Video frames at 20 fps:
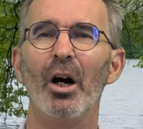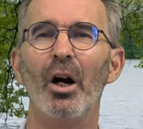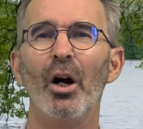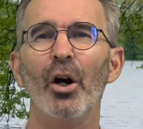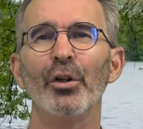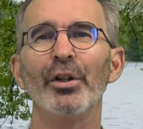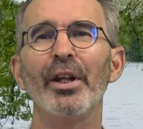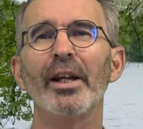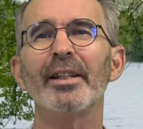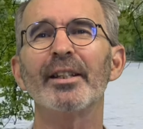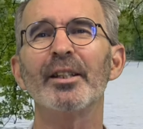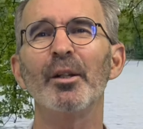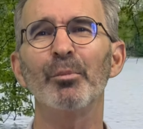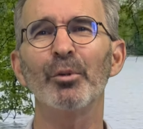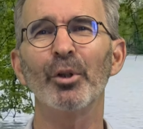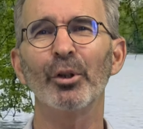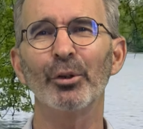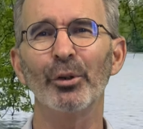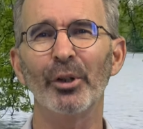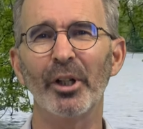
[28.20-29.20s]
En
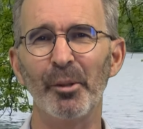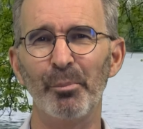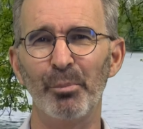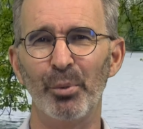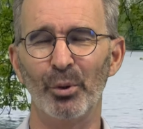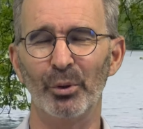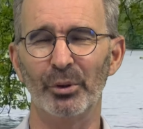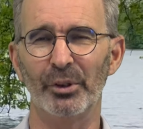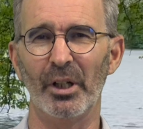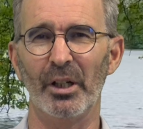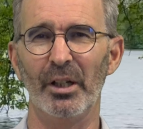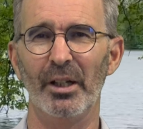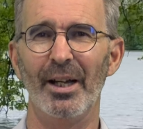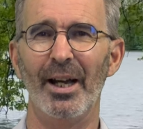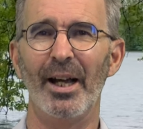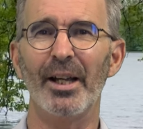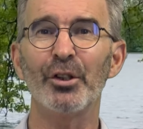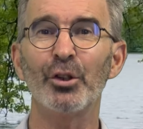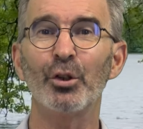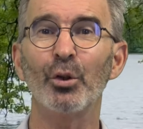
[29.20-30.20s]
acceptant de répondre
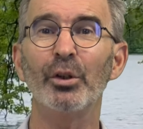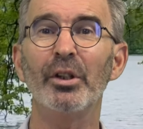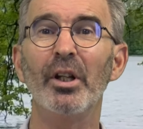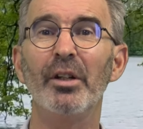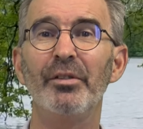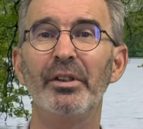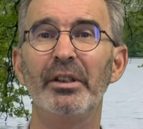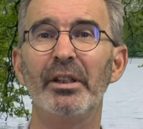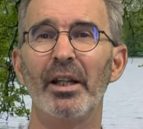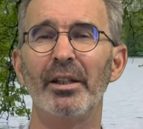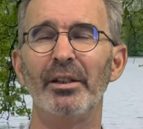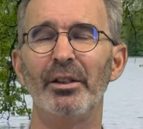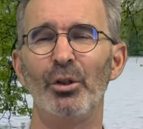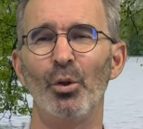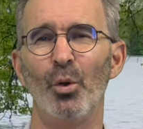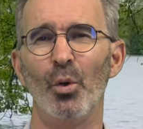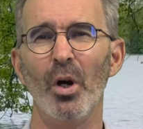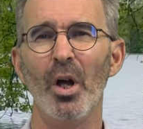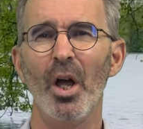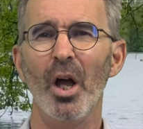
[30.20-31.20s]
à son
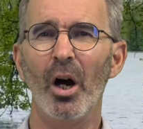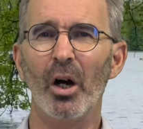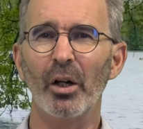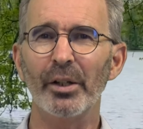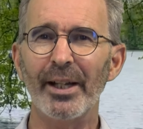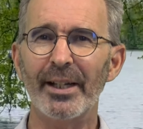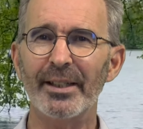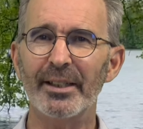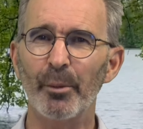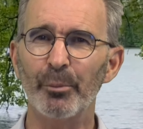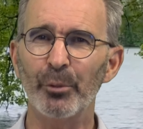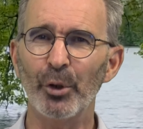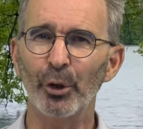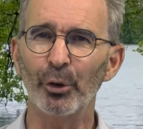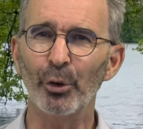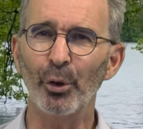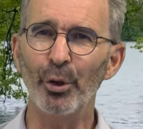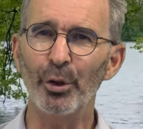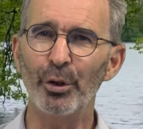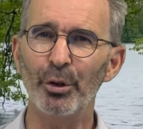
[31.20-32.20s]
invitation, en acceptant
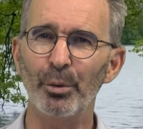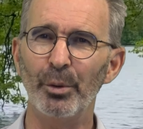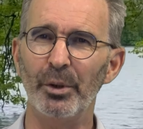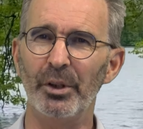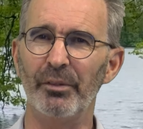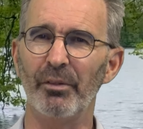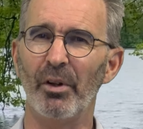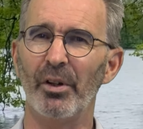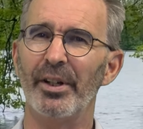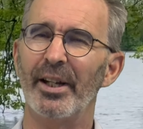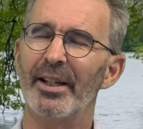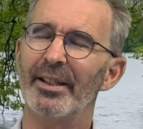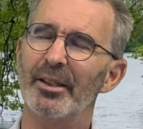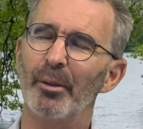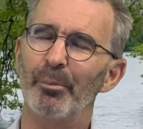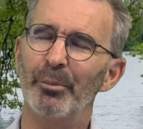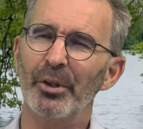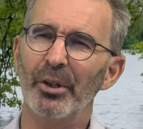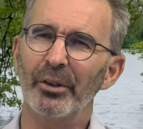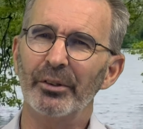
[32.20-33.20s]
de le suivre, en
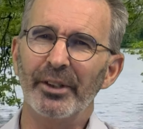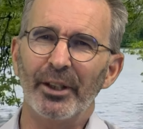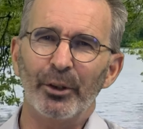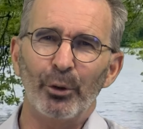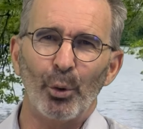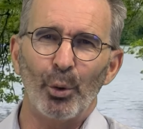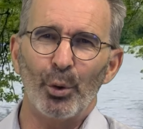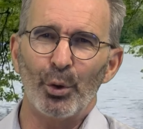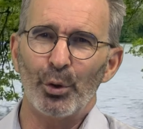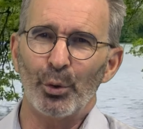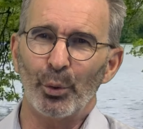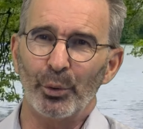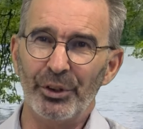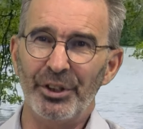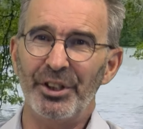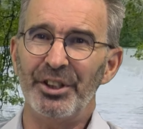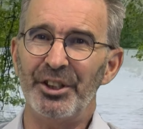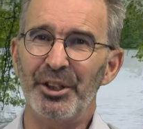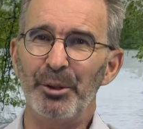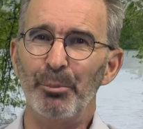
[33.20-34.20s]
acceptant d'être son
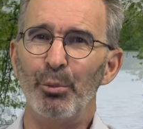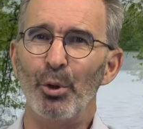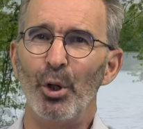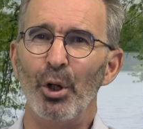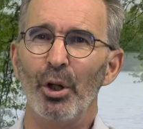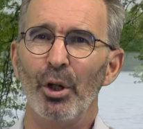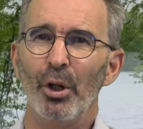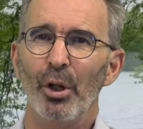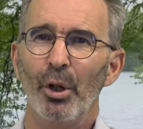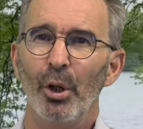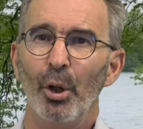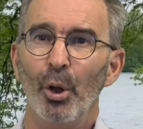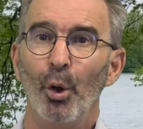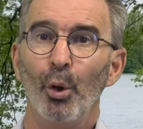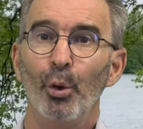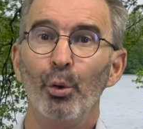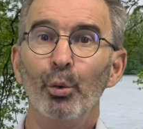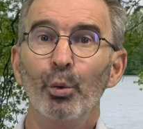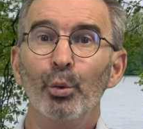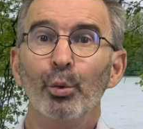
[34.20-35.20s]
disciple,
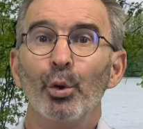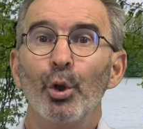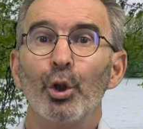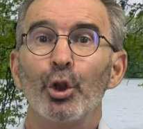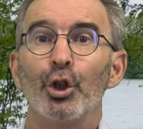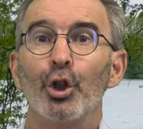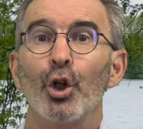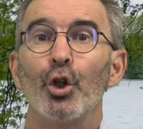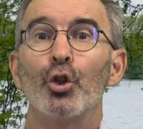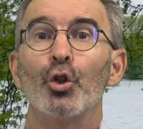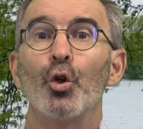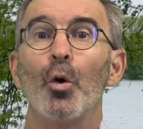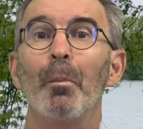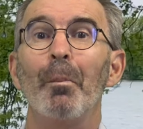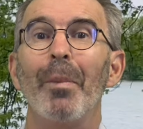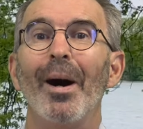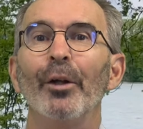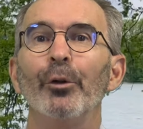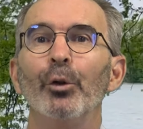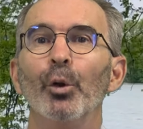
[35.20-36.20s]
nous ne changeons
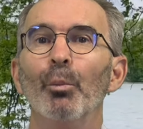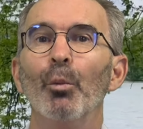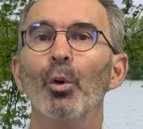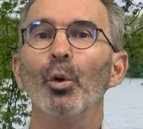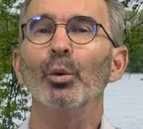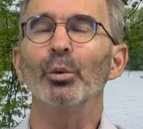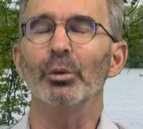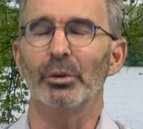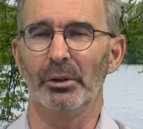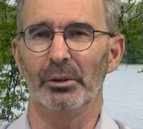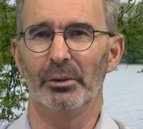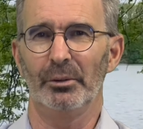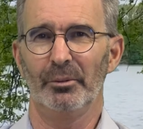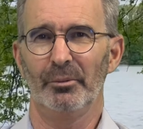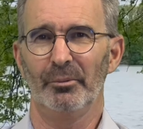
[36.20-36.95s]
pas de monde.